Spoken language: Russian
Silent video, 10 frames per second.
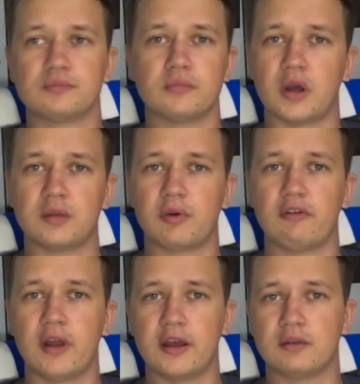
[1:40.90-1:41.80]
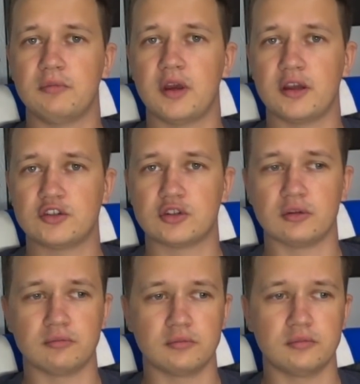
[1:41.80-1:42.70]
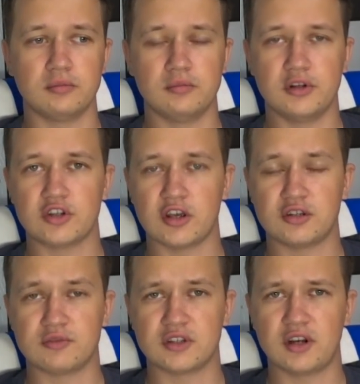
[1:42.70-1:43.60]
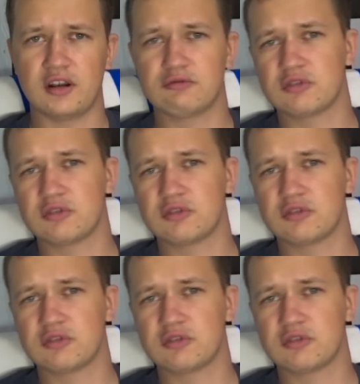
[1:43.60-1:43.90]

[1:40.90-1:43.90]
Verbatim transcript: отправляет мяч там, ближайшим центральным